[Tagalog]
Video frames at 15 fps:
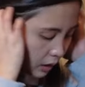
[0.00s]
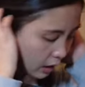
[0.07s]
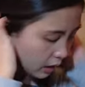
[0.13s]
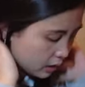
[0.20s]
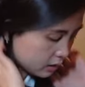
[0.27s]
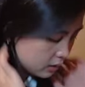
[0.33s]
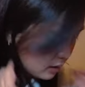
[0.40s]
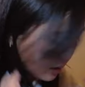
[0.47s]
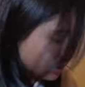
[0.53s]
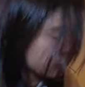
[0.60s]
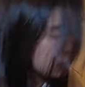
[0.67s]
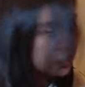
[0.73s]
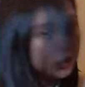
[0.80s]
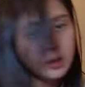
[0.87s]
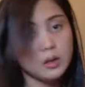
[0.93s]
lang sa
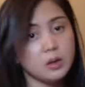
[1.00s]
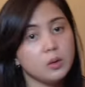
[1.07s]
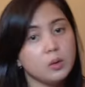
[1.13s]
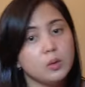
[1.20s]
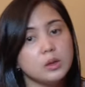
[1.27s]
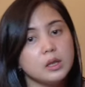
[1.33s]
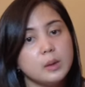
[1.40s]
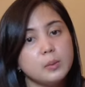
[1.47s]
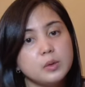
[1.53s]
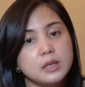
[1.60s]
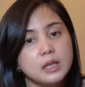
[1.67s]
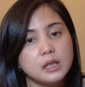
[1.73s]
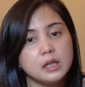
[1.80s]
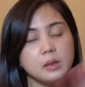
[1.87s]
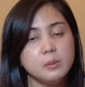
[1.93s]
Uniqlo. Tapos,
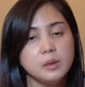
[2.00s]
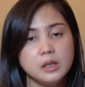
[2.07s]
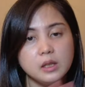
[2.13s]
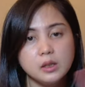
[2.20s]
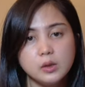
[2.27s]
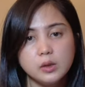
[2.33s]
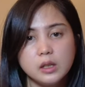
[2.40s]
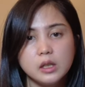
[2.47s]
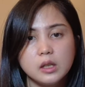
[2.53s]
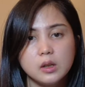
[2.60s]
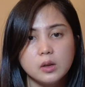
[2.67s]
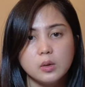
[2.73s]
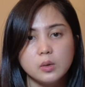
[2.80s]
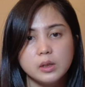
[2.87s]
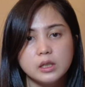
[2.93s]
katabi ng
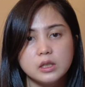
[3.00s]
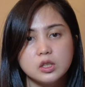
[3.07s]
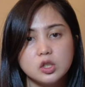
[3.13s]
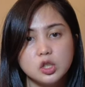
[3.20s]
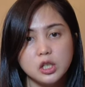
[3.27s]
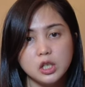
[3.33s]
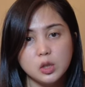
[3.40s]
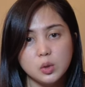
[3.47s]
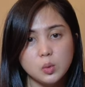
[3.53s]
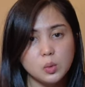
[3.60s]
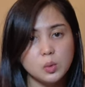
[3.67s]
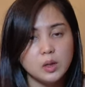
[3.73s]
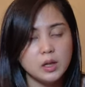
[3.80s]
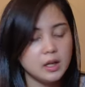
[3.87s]
Uniqlo is GU.